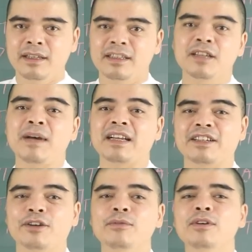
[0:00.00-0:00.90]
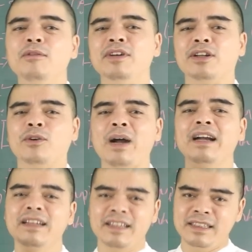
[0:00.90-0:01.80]
Tiền bạc thì cũng không phải quá
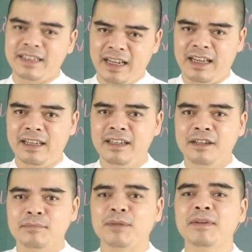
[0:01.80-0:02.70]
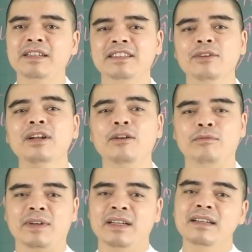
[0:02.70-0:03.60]
căn ke gì cả, bản mệnh sẽ có
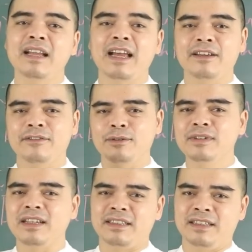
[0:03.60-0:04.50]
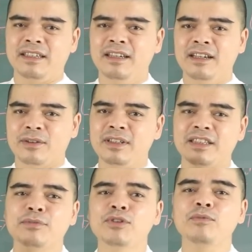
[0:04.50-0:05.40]
lộc về đất đai cũng như là gì, có thể
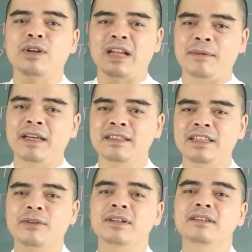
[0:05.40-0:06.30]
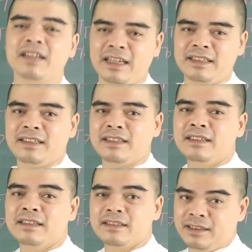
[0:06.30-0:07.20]
tập trung vào làm ăn theo cái hướng này
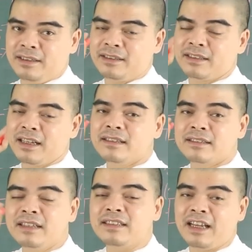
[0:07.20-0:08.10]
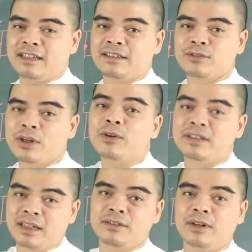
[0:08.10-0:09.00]
thì sẽ dễ dàng thoát khỏi
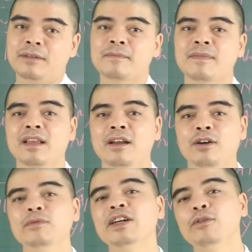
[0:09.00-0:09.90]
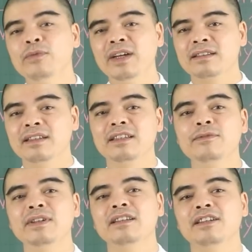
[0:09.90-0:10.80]
được, đúng không ạ? Còn về công việc thì trên
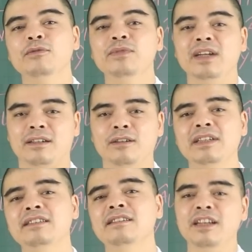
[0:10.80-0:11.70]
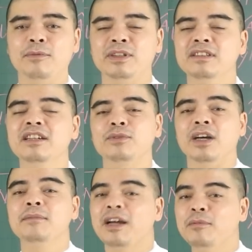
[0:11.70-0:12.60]
phương diện công việc, công danh sự nghiệp của những người tuổi
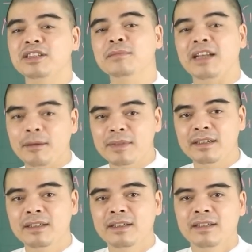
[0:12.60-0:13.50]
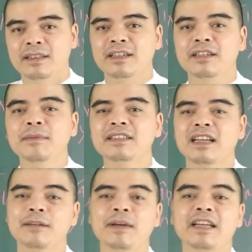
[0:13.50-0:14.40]
Ất Mão 1975 ấy, thì khi bước
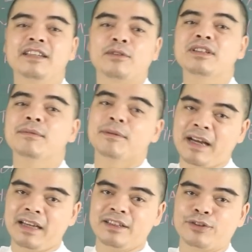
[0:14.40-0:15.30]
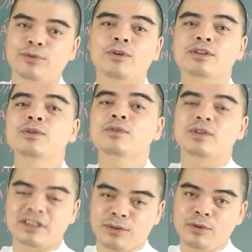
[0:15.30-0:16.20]
sang năm 2023 thì cũng có tốt có
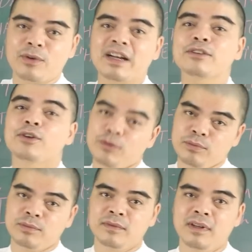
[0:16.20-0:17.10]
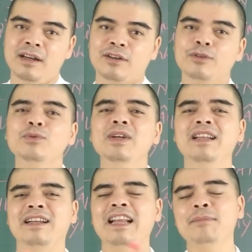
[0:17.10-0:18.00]
xấu, có cát có hung, cũng tùy
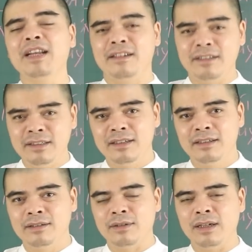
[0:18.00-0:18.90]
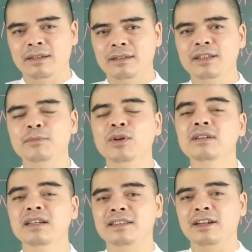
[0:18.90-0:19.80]
là nam hay là nữ, đúng không ạ? Thì mỗi
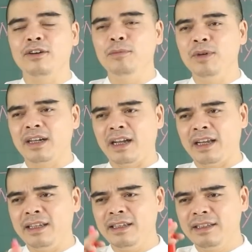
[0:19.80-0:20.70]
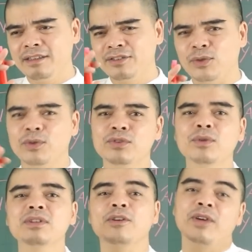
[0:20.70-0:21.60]
người sẽ có một cái số
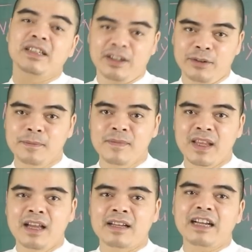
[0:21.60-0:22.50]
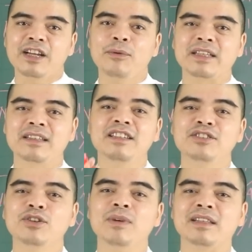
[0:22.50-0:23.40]
tốt xấu khác nhau. Các kế hoạch thì nhìn
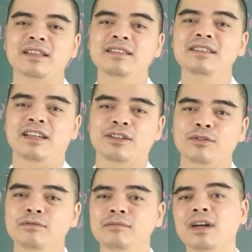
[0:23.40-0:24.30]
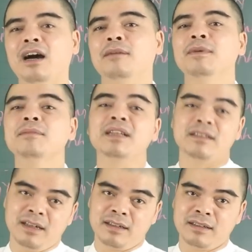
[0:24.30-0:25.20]
chung là tiến triển cũng ở mức bình
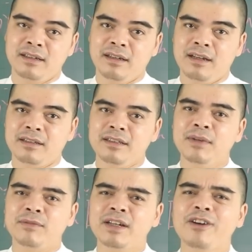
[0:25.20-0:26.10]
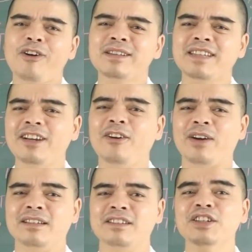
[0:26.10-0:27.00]
thường, nhưng mà vẫn khó tránh
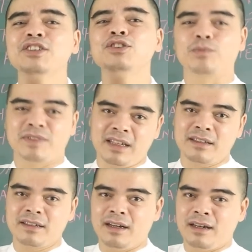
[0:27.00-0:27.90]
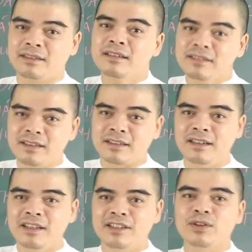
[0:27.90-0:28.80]
khỏi được những trục trặc ở giữa chừng
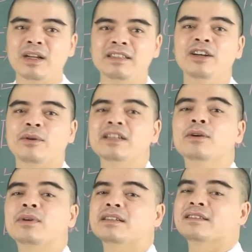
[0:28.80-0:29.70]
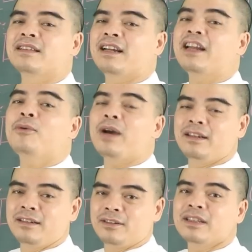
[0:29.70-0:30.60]
do là nhiều cái điều kiện khách quan
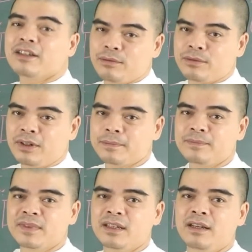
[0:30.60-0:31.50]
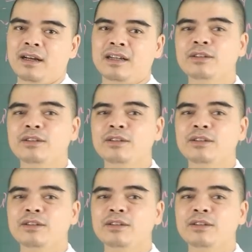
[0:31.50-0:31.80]
nó tác động, đúng không ạ?